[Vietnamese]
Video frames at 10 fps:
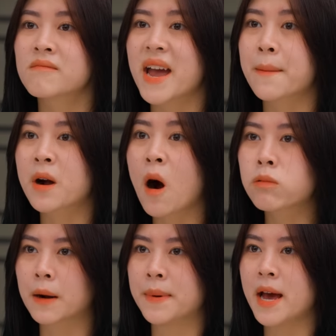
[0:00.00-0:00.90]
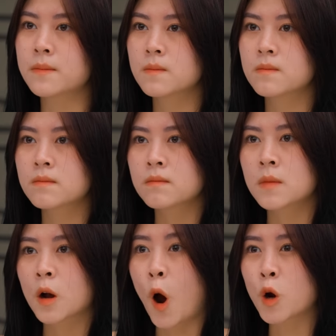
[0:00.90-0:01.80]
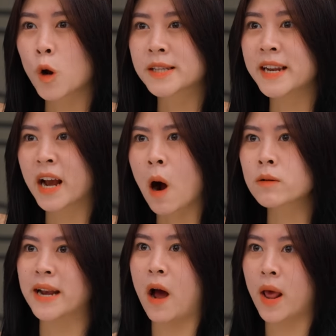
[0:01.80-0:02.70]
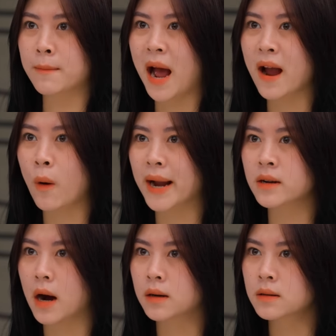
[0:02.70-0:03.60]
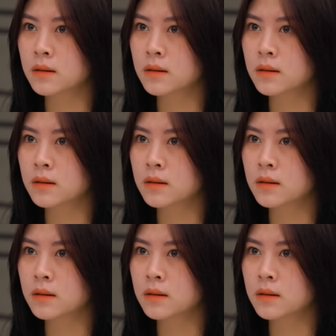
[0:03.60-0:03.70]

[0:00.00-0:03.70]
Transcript: Em không cần biết Con oxy đấy không thể nào là em gái của anh được